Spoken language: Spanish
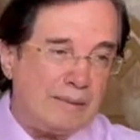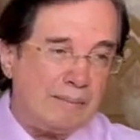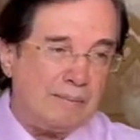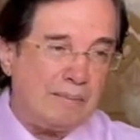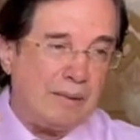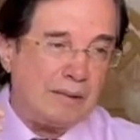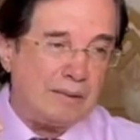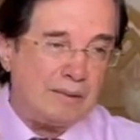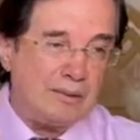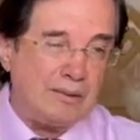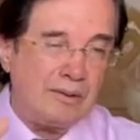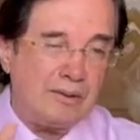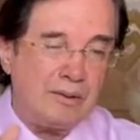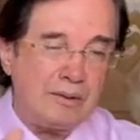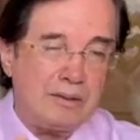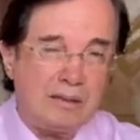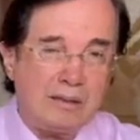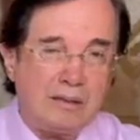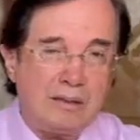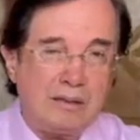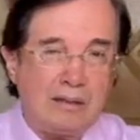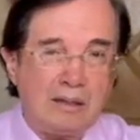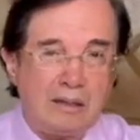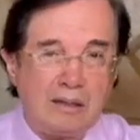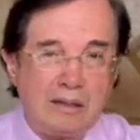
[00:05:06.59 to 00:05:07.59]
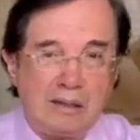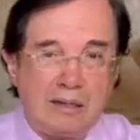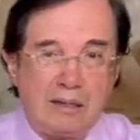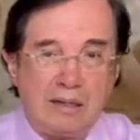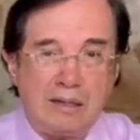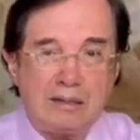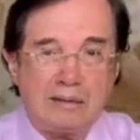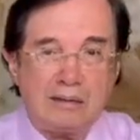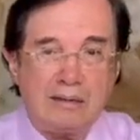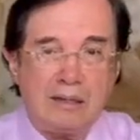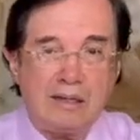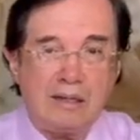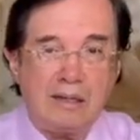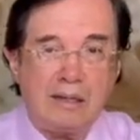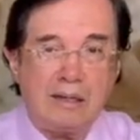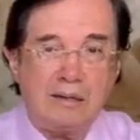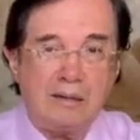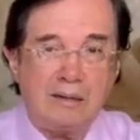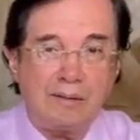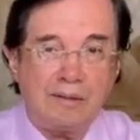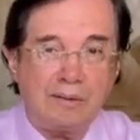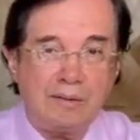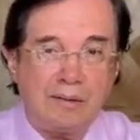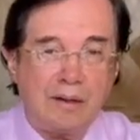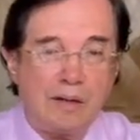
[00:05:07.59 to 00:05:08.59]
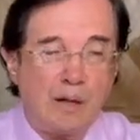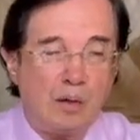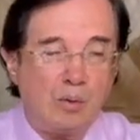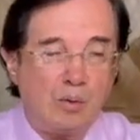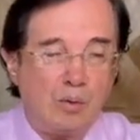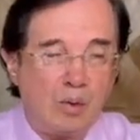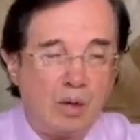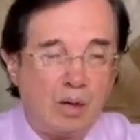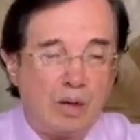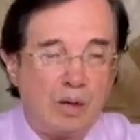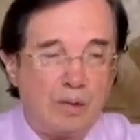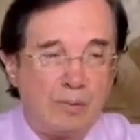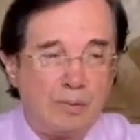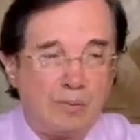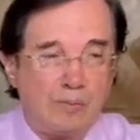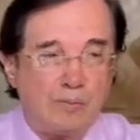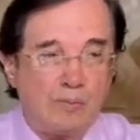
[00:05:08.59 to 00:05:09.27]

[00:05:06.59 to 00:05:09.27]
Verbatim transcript: invasiones que le hacían al Cauca,